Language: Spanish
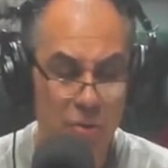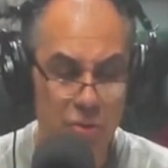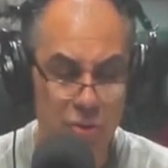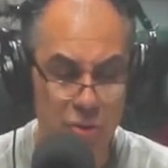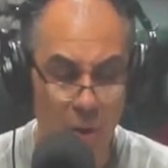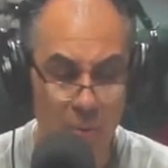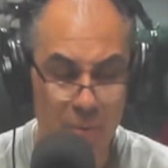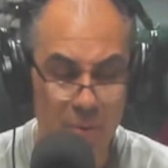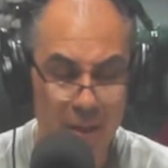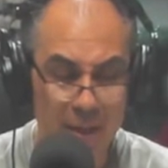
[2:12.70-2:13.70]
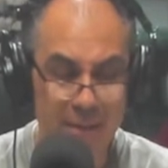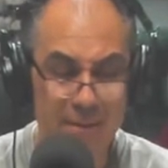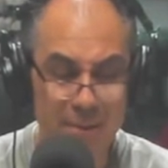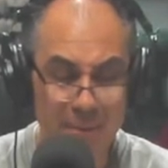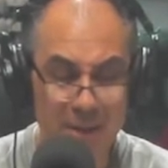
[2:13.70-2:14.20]
show
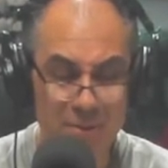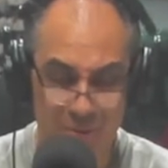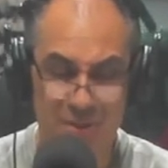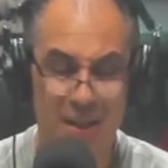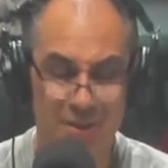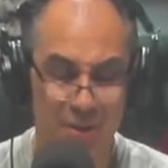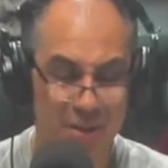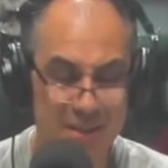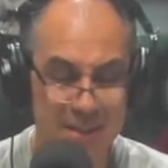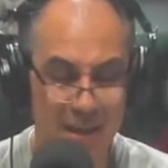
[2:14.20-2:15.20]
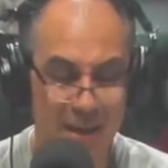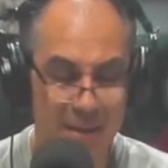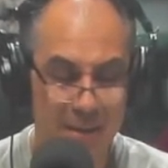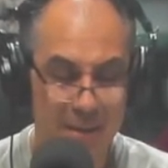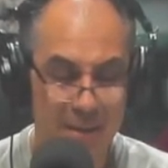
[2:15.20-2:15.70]
en diversos teatros de Chile.
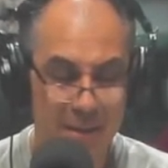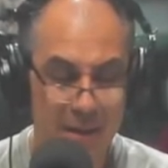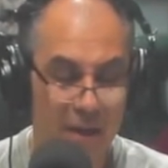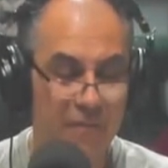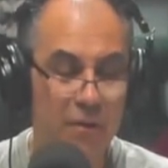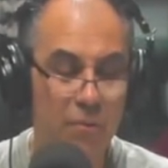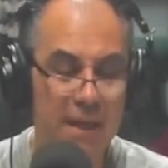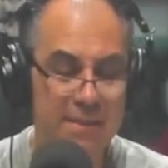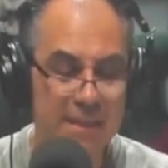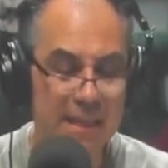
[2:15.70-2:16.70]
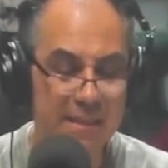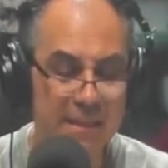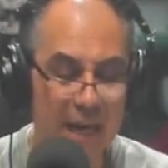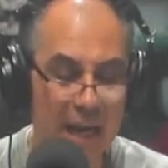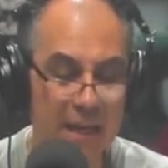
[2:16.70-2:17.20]
Es figura
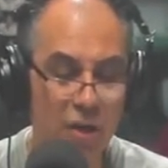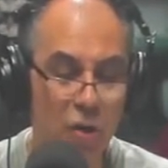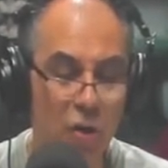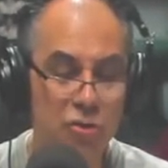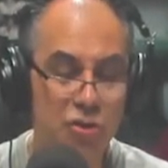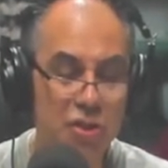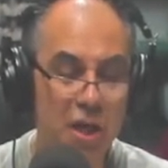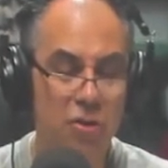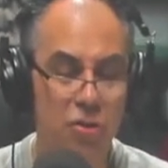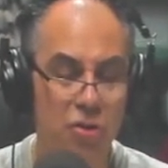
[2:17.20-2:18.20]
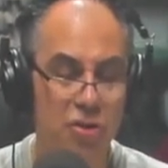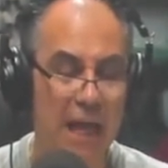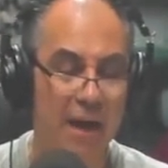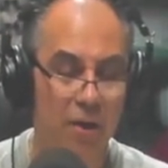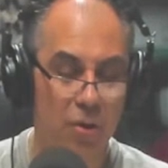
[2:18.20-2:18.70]
central en Concierto
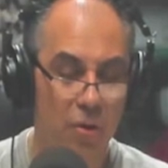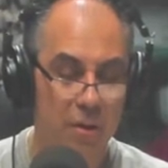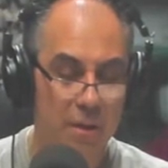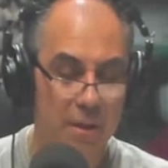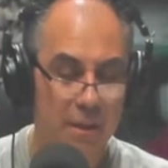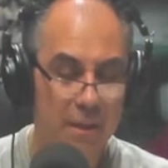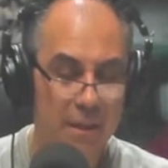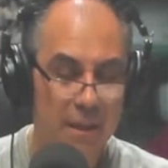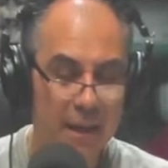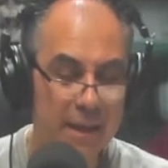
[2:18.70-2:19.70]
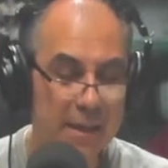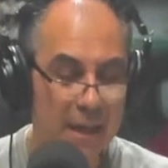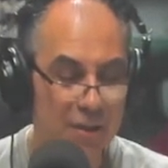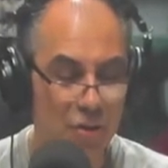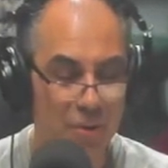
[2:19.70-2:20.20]
Tango, en el
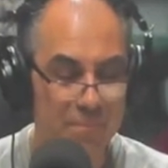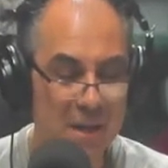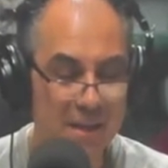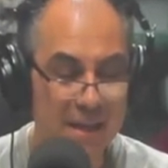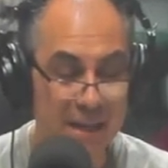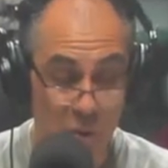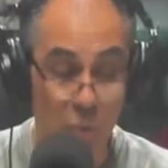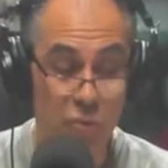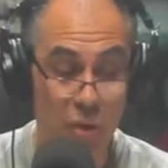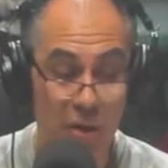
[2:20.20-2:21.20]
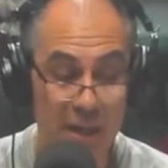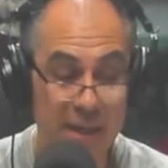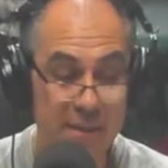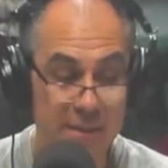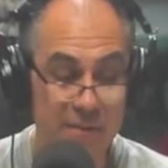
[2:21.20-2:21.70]
año 2010, junto a la
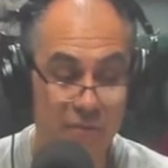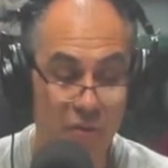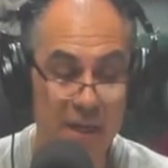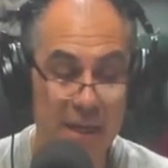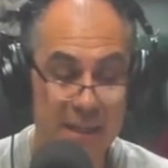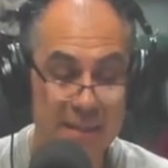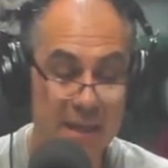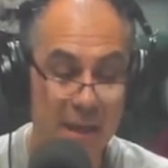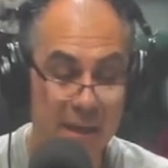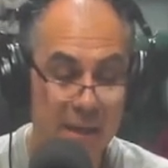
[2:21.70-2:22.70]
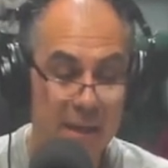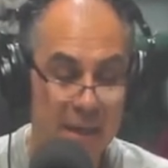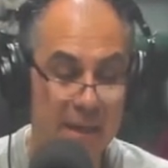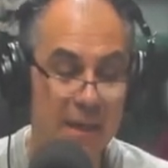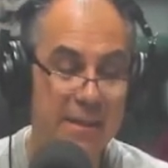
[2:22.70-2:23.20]
Orquesta Sinfónica de Chile,
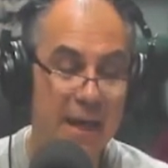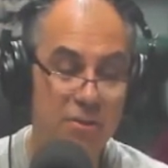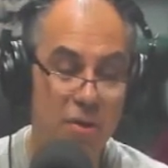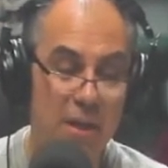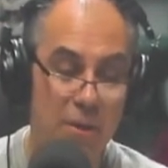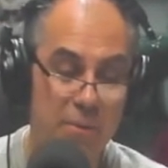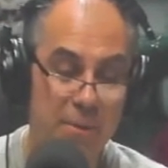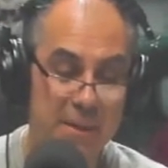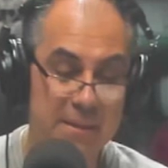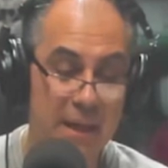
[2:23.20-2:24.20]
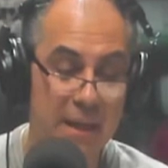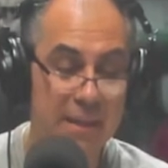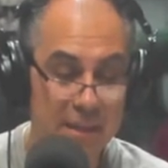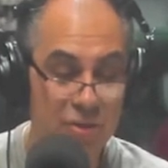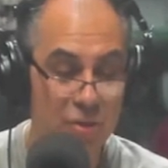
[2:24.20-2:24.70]
en el Teatro de la Universidad de
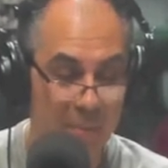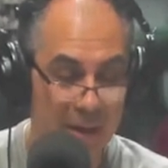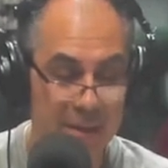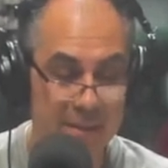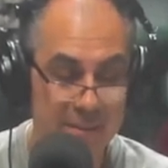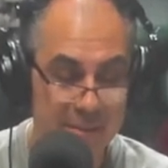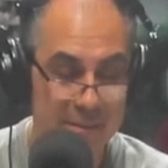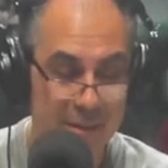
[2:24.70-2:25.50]
dicho país.